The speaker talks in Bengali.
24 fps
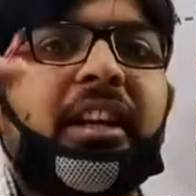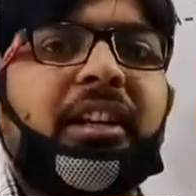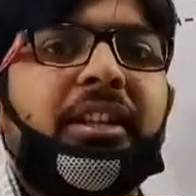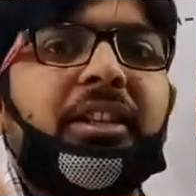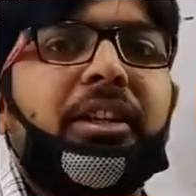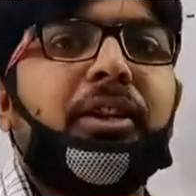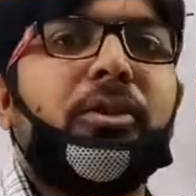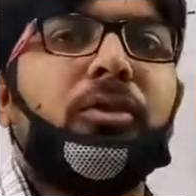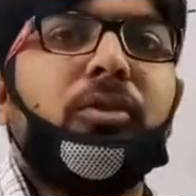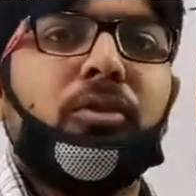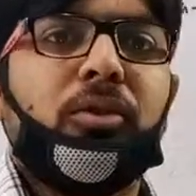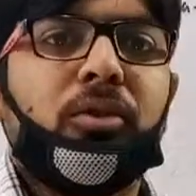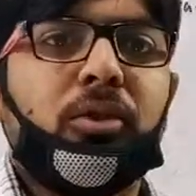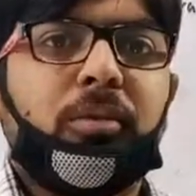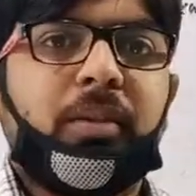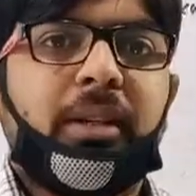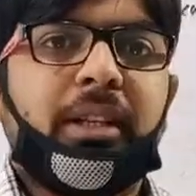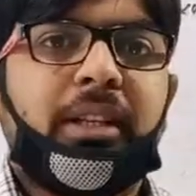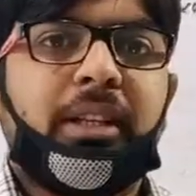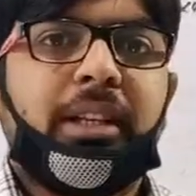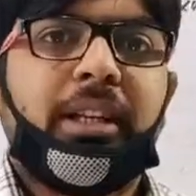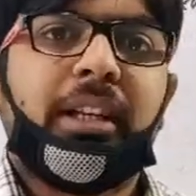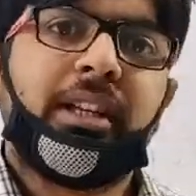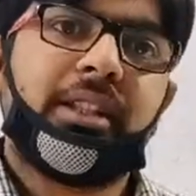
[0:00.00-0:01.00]
আট দিয়ে গুণ করবা
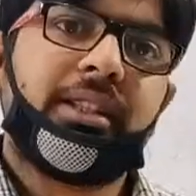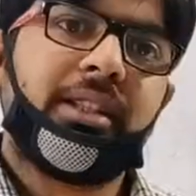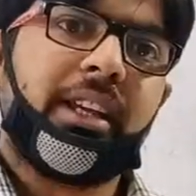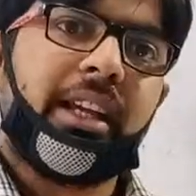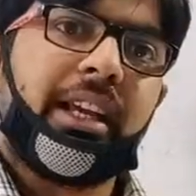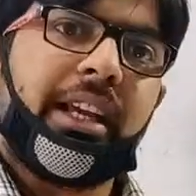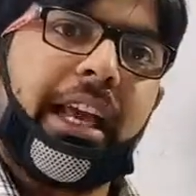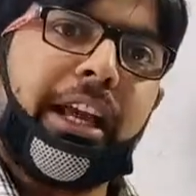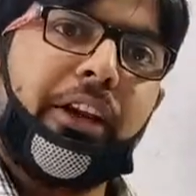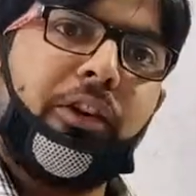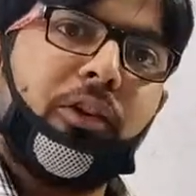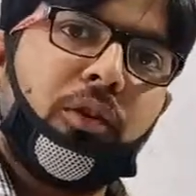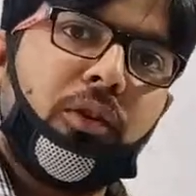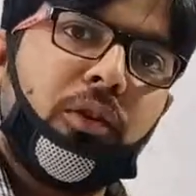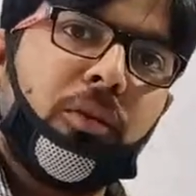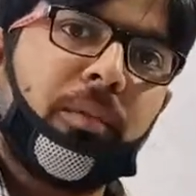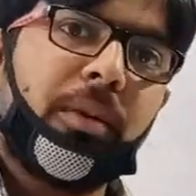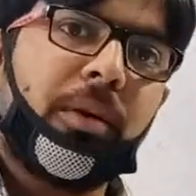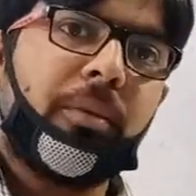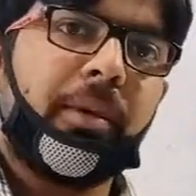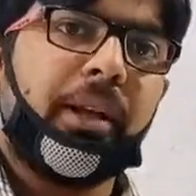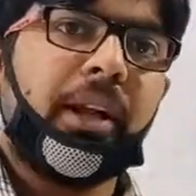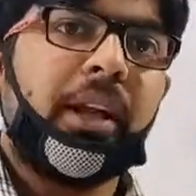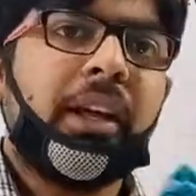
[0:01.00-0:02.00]
ঠিক আছে একই
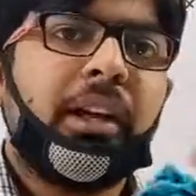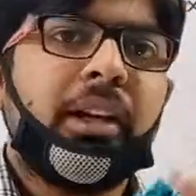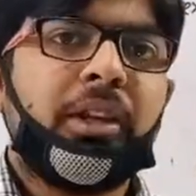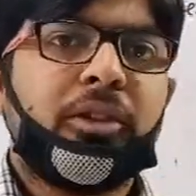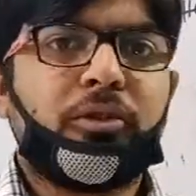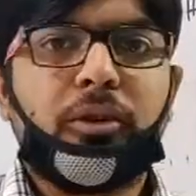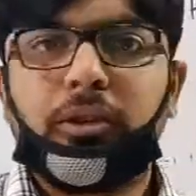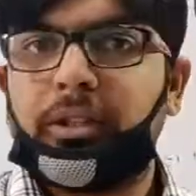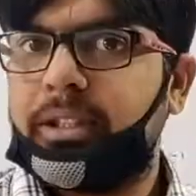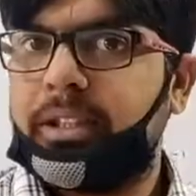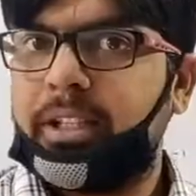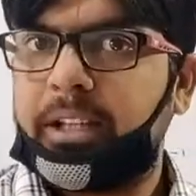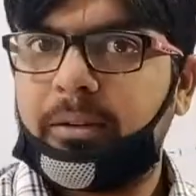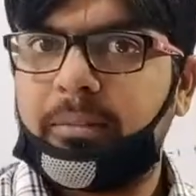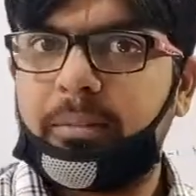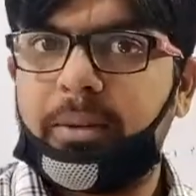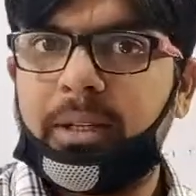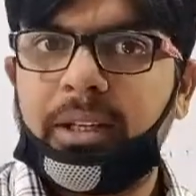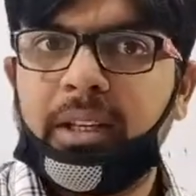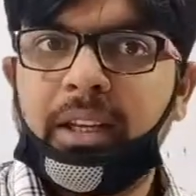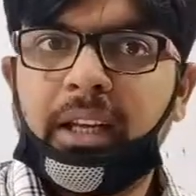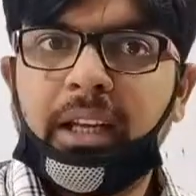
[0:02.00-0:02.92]
রকমভাবে চলতে থাকবে